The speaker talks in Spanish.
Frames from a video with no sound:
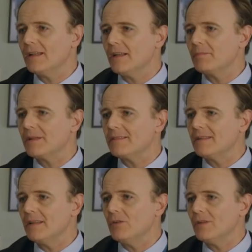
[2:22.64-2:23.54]
andar
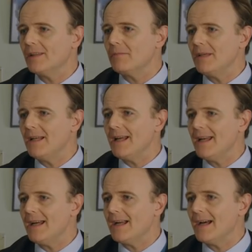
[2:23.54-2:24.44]
persiguiendo a esta mina
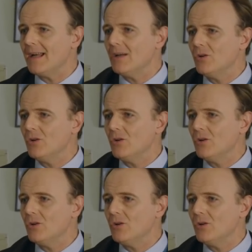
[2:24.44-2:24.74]
Lara al